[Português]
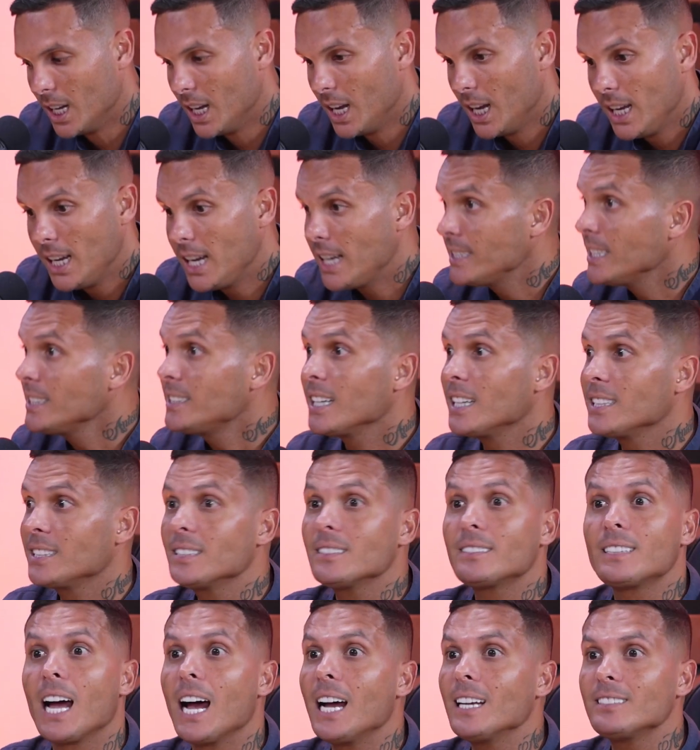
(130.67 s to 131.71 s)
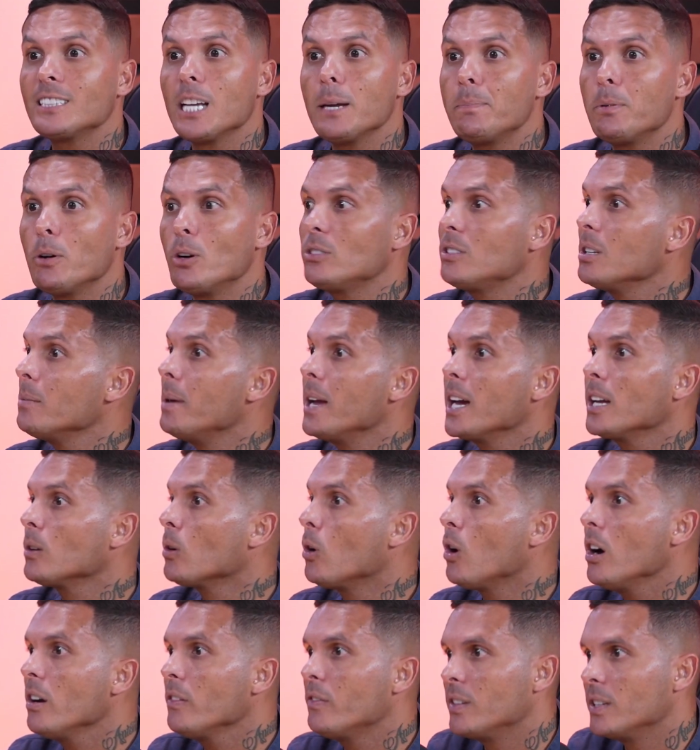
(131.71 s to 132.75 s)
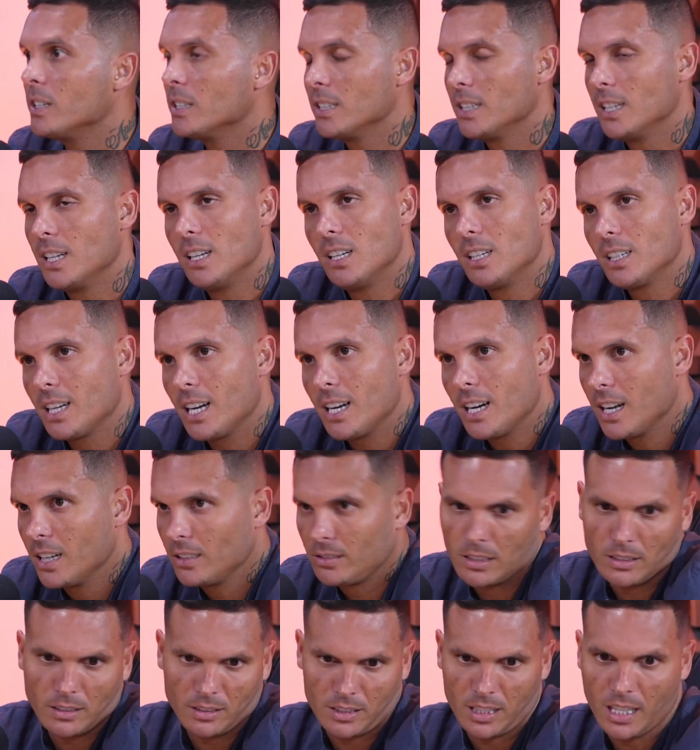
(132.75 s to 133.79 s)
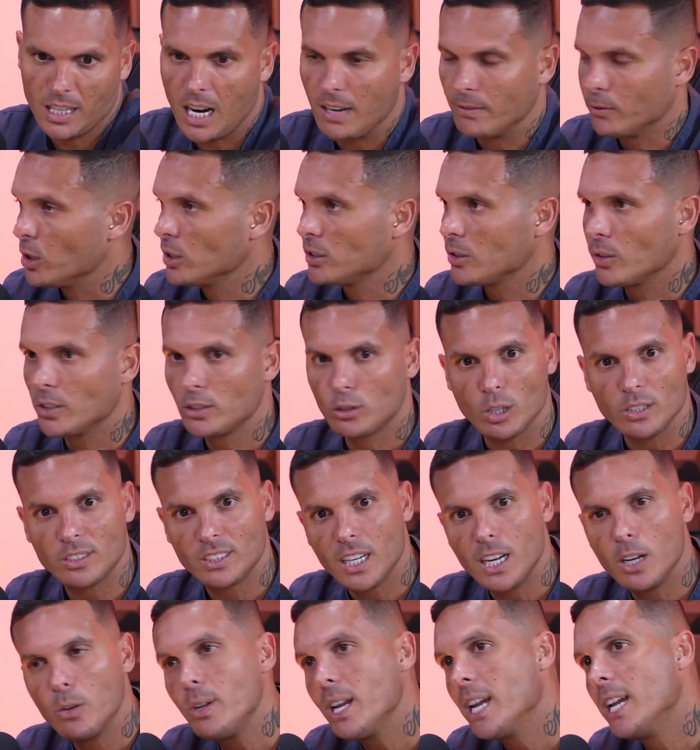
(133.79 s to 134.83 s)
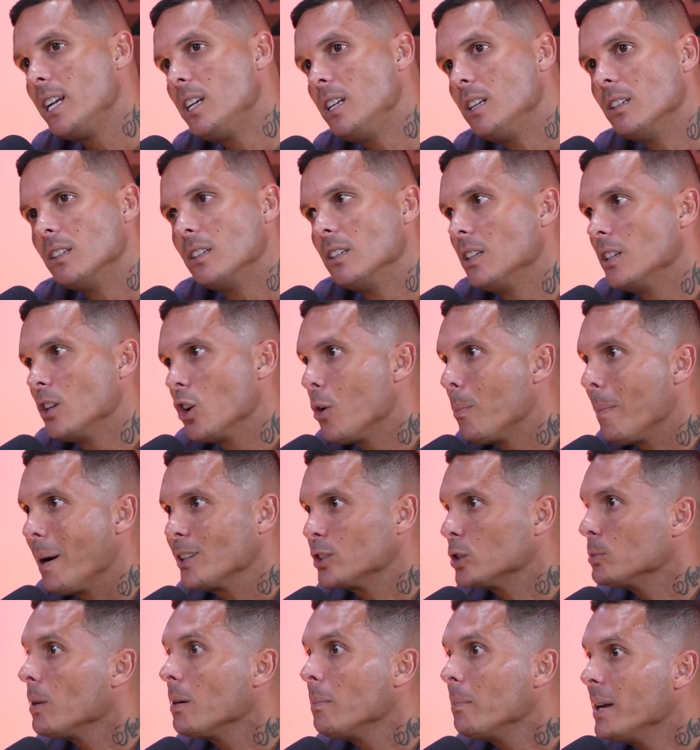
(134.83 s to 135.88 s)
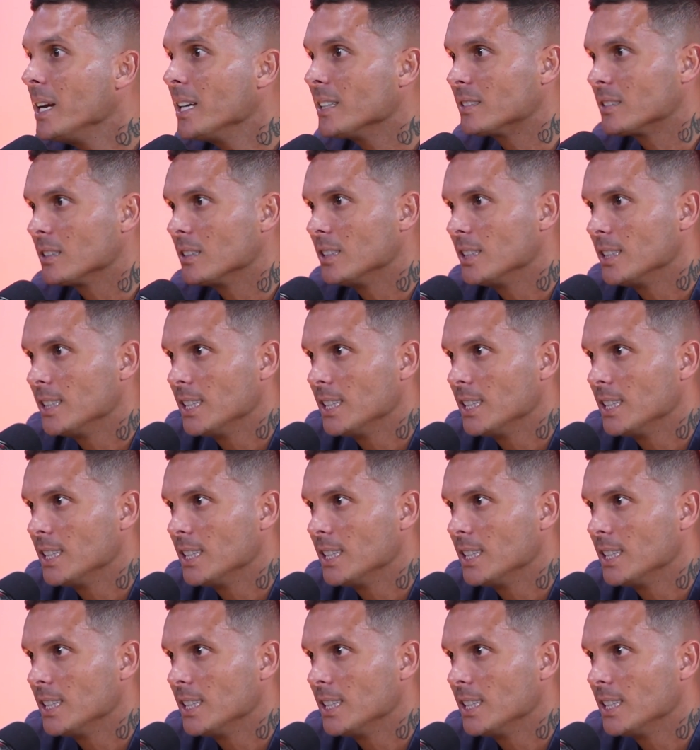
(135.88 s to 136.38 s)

E a gente ia jantar sempre oito e meia, nove. Cara, assim, chegava no restaurante, só tinha eu e ele. Uhum. Eu mais uma mesa.